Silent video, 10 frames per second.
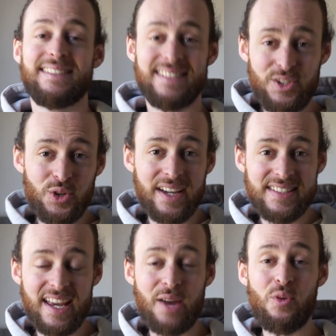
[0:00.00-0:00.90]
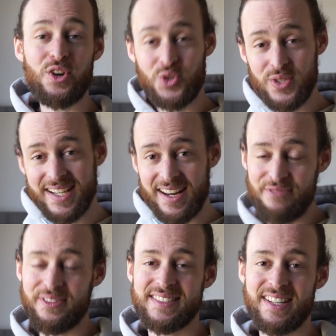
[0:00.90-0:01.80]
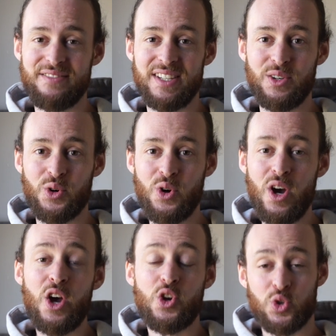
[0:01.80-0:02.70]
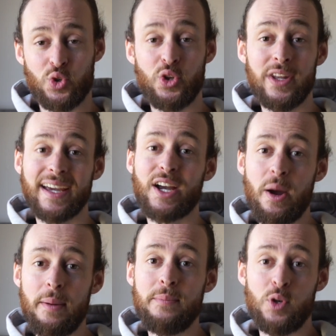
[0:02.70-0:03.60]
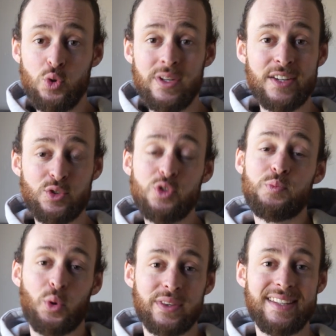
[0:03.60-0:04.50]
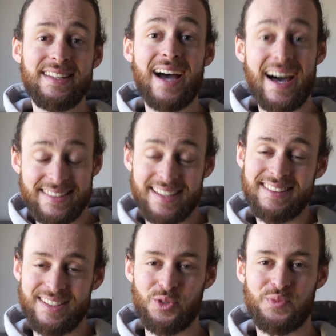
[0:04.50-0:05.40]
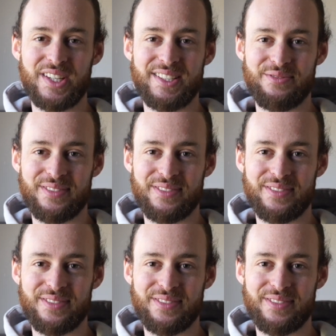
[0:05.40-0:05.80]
si tu restes avec moi jusqu'à la fin de cette vidéo, je te donnerai quand même une astuce pour t'aider à atteindre tes objectifs.